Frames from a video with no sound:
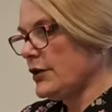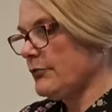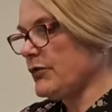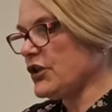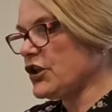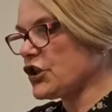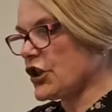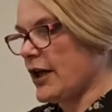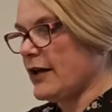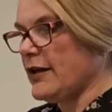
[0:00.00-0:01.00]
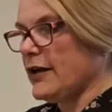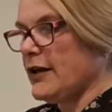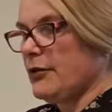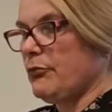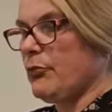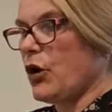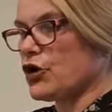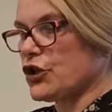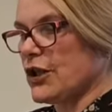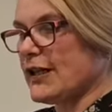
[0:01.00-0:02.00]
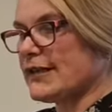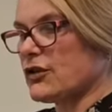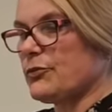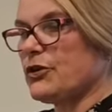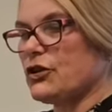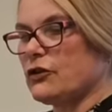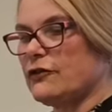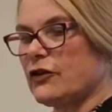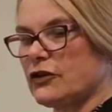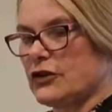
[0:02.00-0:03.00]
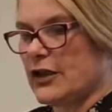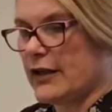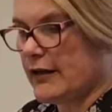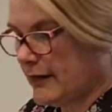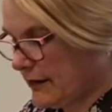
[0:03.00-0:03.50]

mniszka. Można zrobić odwrotnie.